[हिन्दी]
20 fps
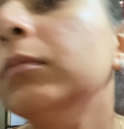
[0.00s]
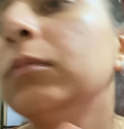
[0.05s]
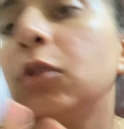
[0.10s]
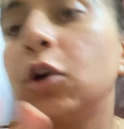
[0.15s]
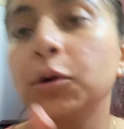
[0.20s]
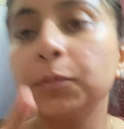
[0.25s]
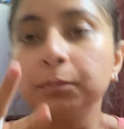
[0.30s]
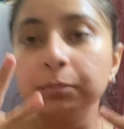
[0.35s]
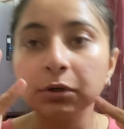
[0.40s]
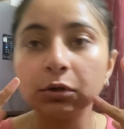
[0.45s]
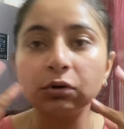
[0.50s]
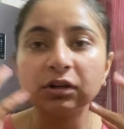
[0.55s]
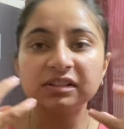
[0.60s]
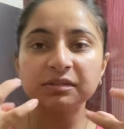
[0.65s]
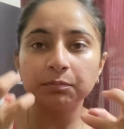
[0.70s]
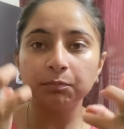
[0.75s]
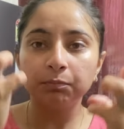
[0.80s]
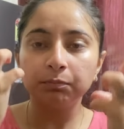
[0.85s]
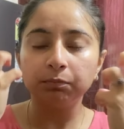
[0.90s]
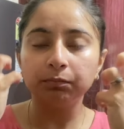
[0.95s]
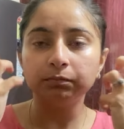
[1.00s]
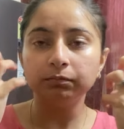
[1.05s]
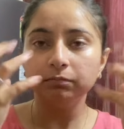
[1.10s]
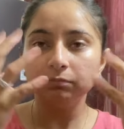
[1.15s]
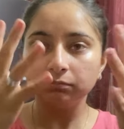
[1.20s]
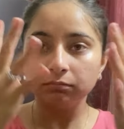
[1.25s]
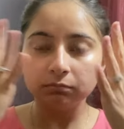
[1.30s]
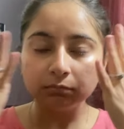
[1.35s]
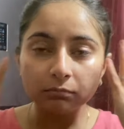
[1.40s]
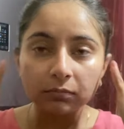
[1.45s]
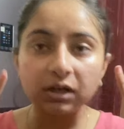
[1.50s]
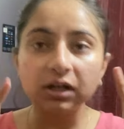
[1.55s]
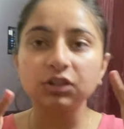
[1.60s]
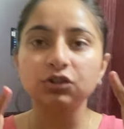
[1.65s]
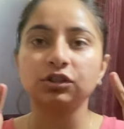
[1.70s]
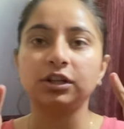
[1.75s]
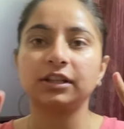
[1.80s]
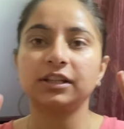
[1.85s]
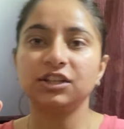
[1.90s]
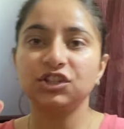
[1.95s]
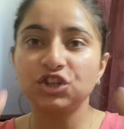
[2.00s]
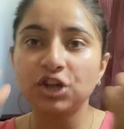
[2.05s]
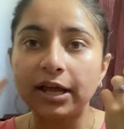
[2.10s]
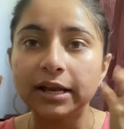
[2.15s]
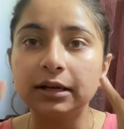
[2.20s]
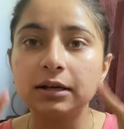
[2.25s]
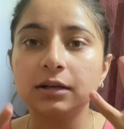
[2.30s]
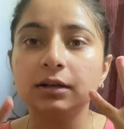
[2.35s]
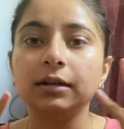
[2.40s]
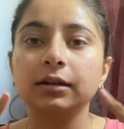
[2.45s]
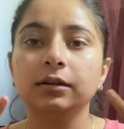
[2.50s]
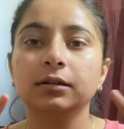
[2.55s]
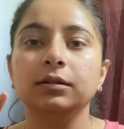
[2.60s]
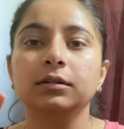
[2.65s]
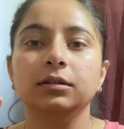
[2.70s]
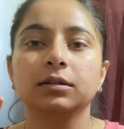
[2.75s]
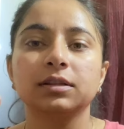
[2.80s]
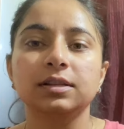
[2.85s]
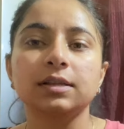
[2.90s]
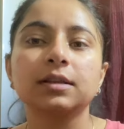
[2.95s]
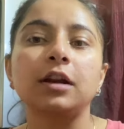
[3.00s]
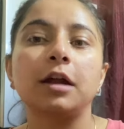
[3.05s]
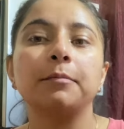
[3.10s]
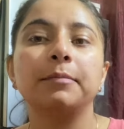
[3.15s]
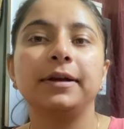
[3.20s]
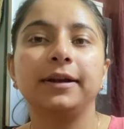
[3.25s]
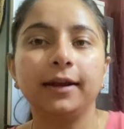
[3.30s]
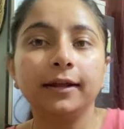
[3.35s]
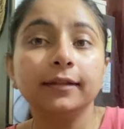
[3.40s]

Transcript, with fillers: और बिल्कुल ऐसे मर्ज जाते जेल स्क्रब है ना